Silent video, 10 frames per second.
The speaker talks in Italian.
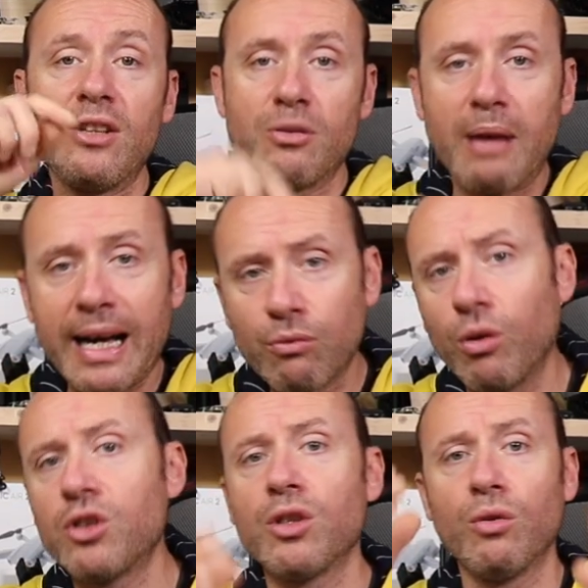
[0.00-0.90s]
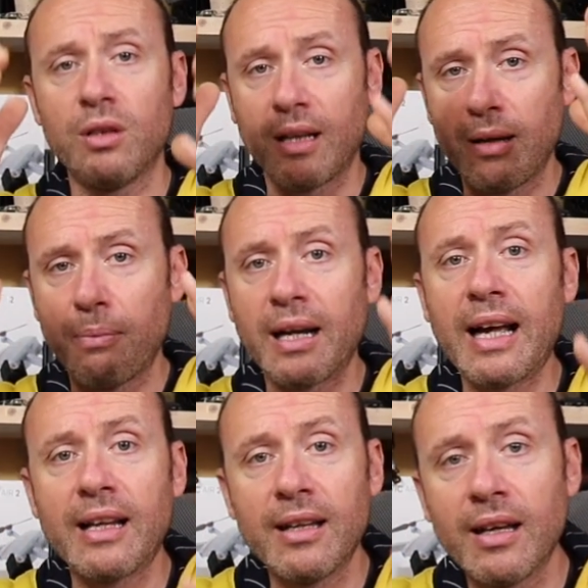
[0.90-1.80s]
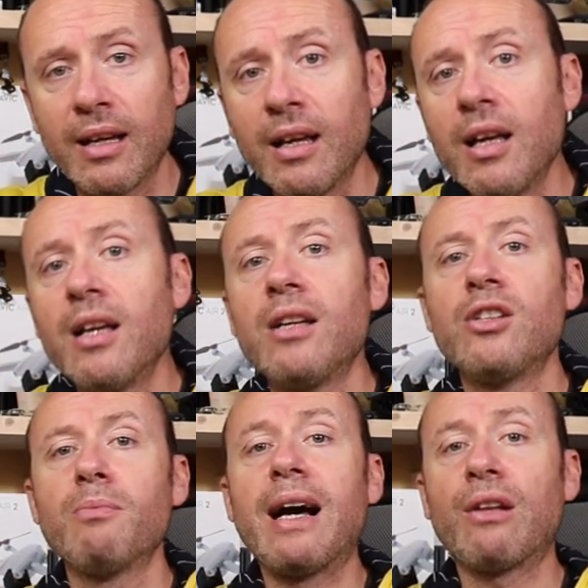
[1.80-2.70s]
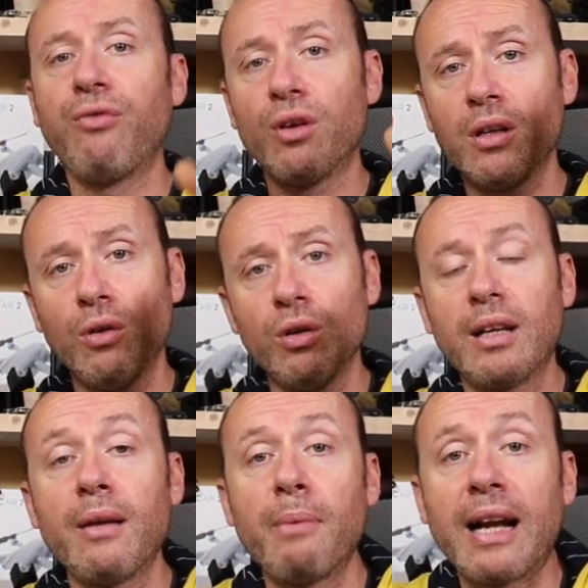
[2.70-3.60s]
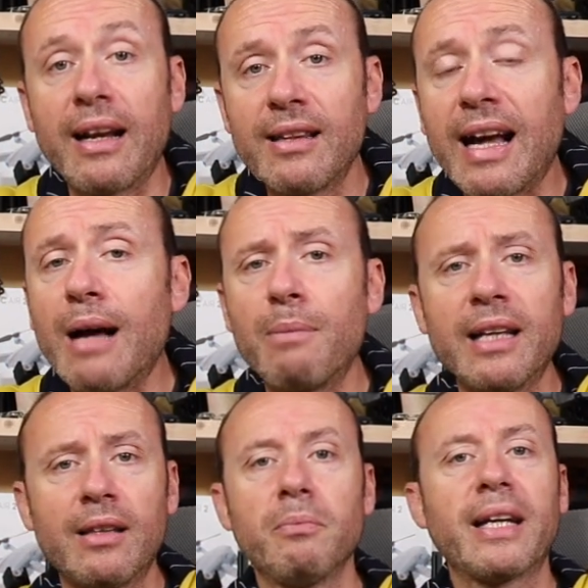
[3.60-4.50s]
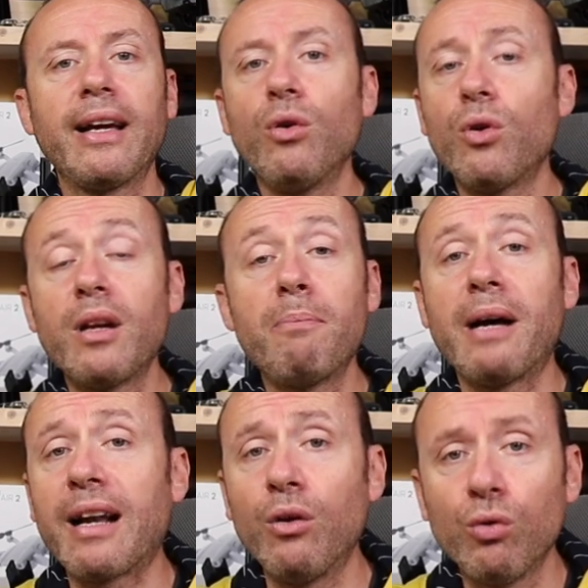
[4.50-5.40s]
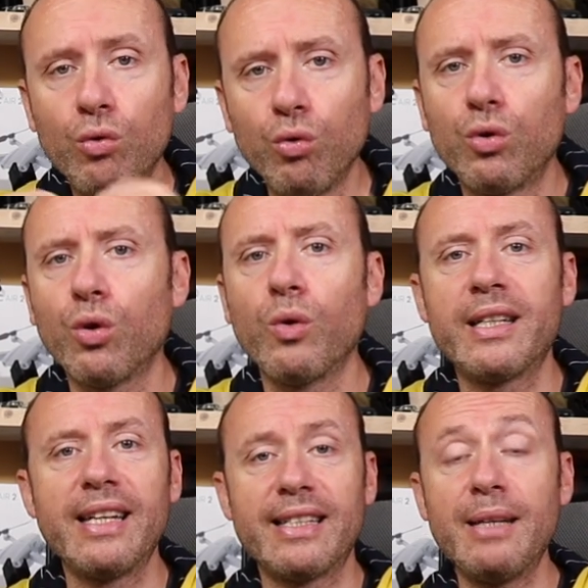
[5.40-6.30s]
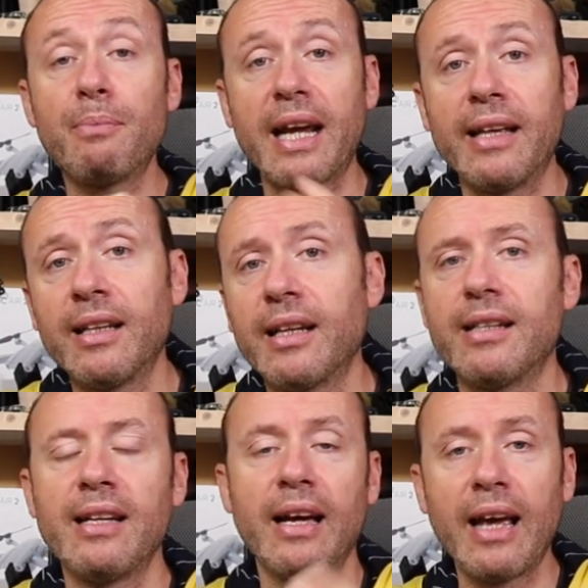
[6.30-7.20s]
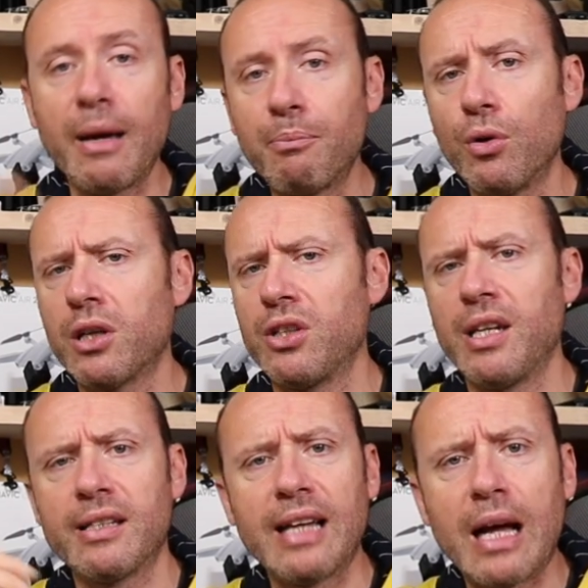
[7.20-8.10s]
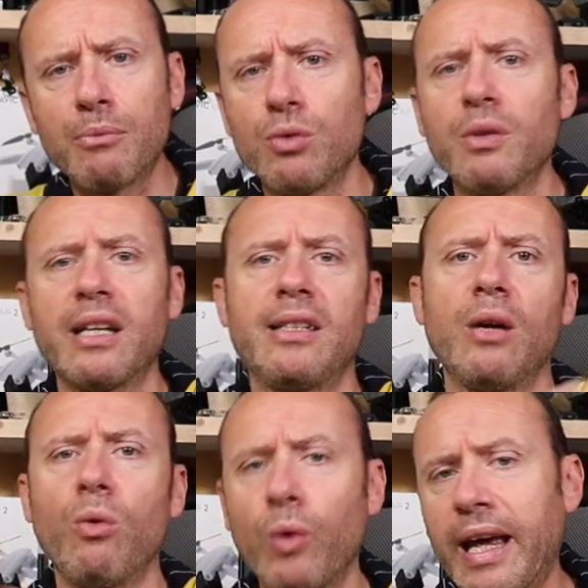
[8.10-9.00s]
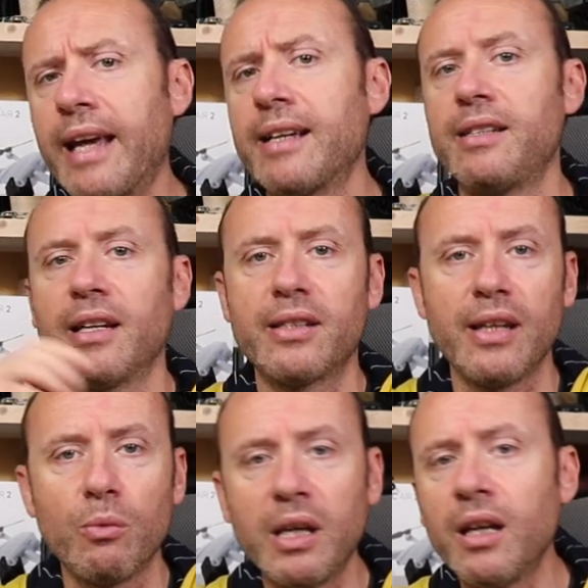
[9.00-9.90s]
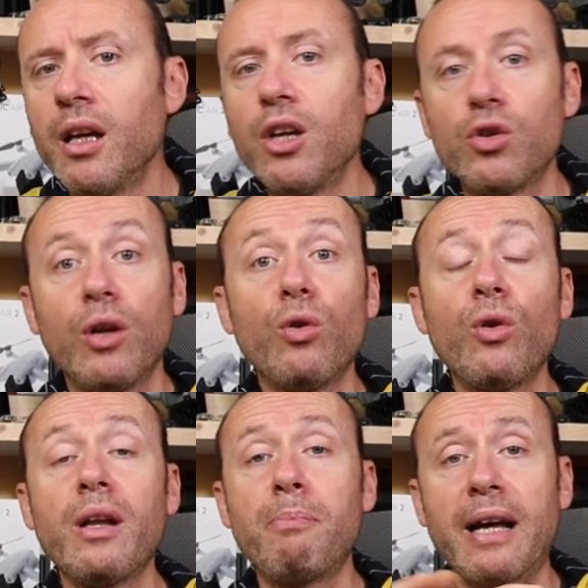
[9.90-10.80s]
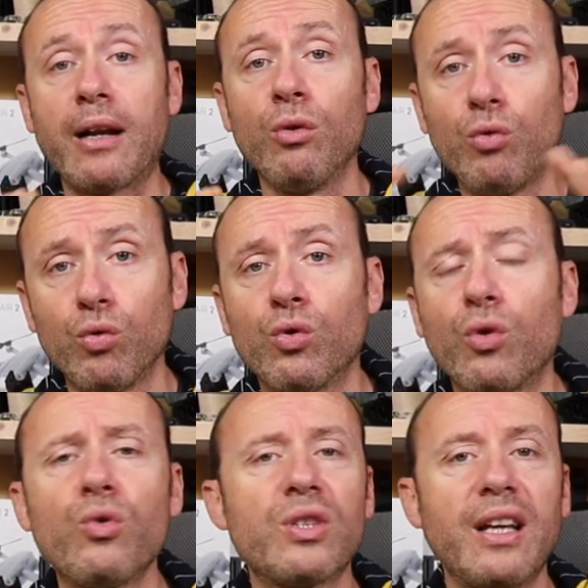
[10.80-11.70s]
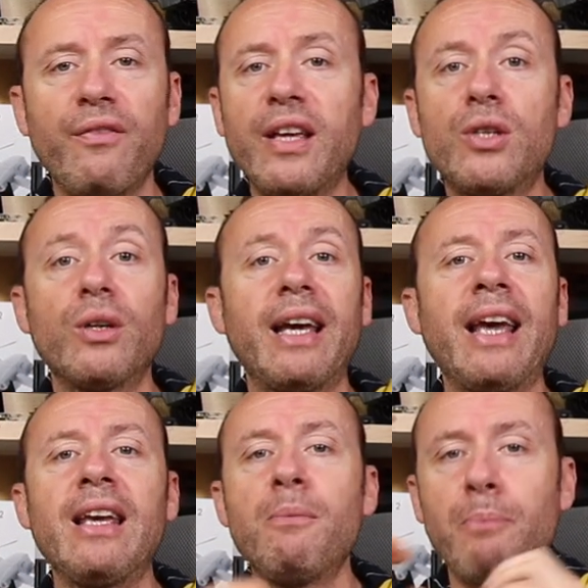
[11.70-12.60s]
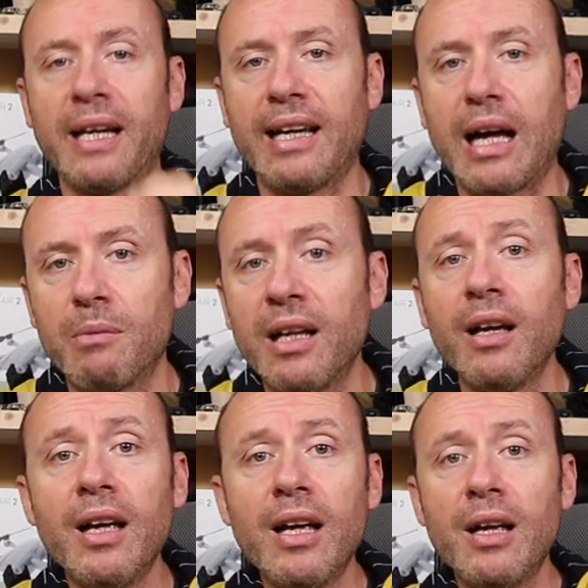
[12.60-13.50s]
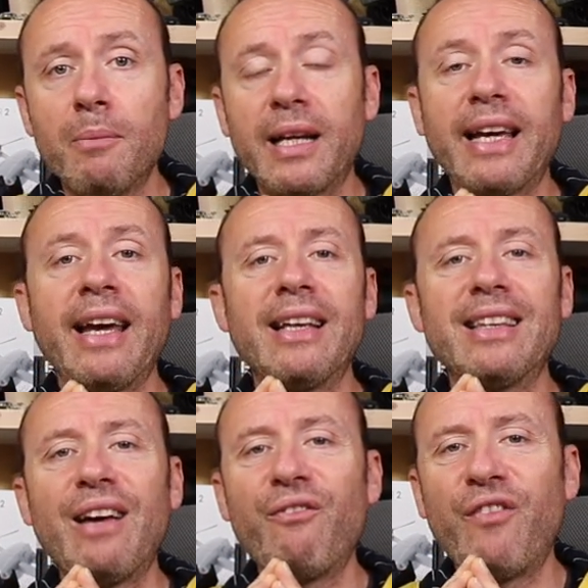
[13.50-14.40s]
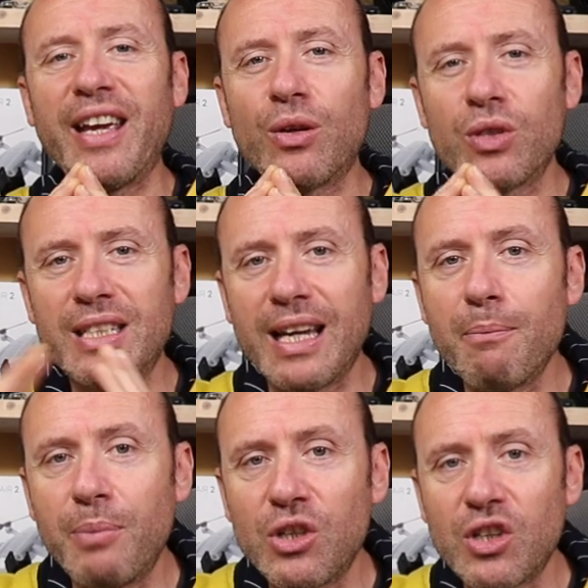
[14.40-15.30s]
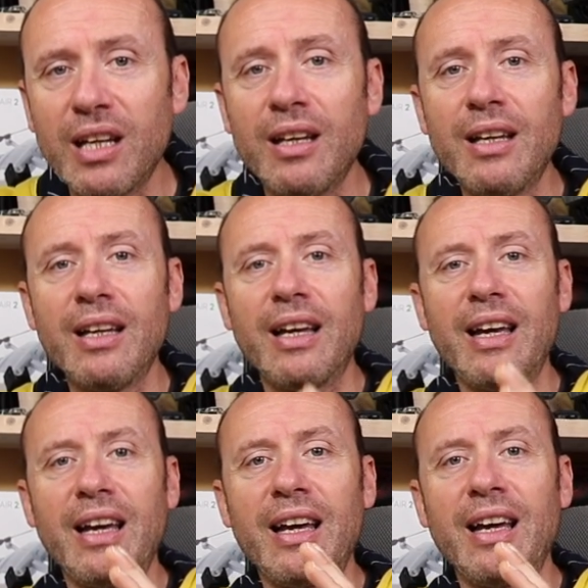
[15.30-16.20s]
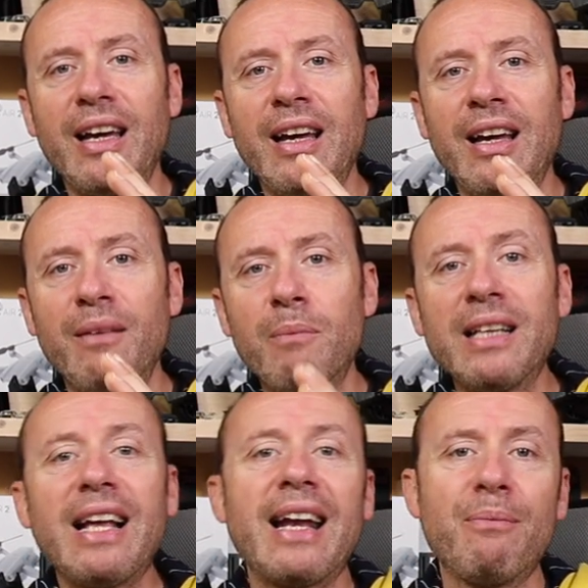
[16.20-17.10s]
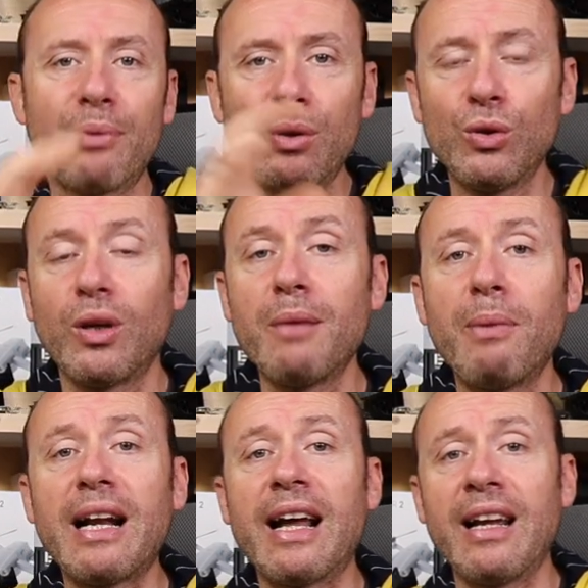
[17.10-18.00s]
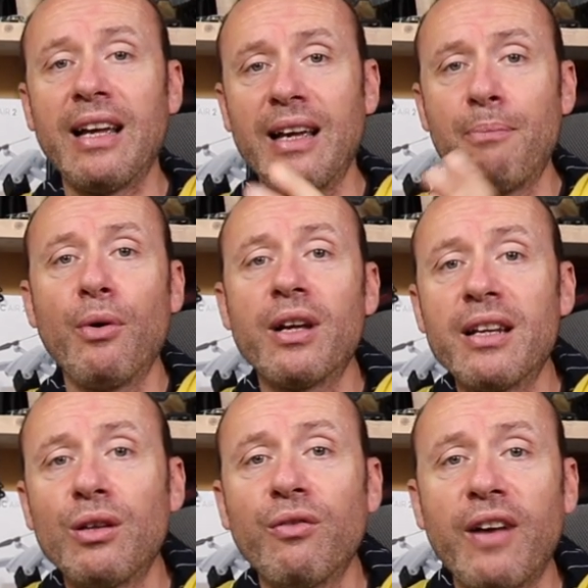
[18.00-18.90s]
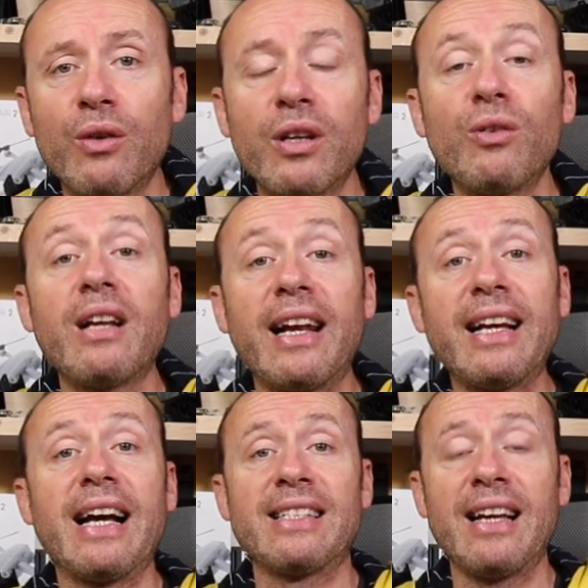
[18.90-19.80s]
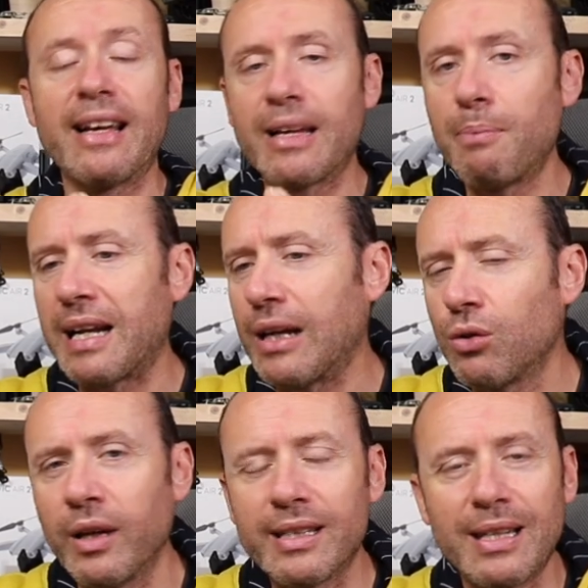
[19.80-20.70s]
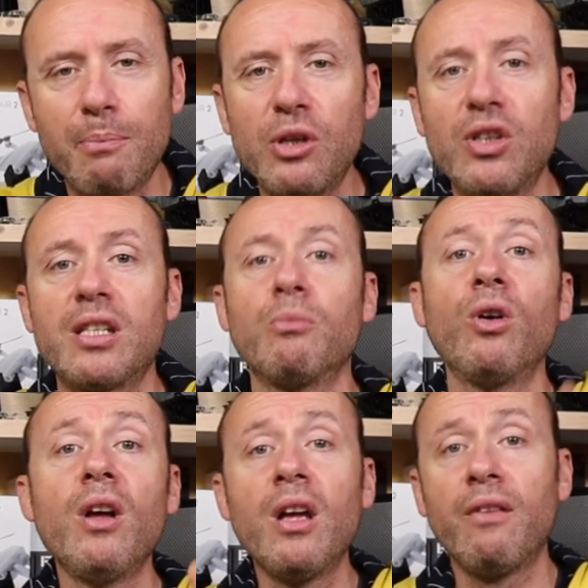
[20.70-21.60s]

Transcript: gli smartwatch, oltre a riparare eh, gli smartphone, oltre a riparare i tablet, perché loro riparano tutto, qualsiasi brand, che sia Apple, che sia Samsung, che sia Huawei, che sia Xiaomi, cioè loro riparano tutto con un servizio che è impeccabile perché è davvero semplice eh, mandare il prodotto a riparare e poi rit- farlo ritornare a casa riparato, è semplicissimo.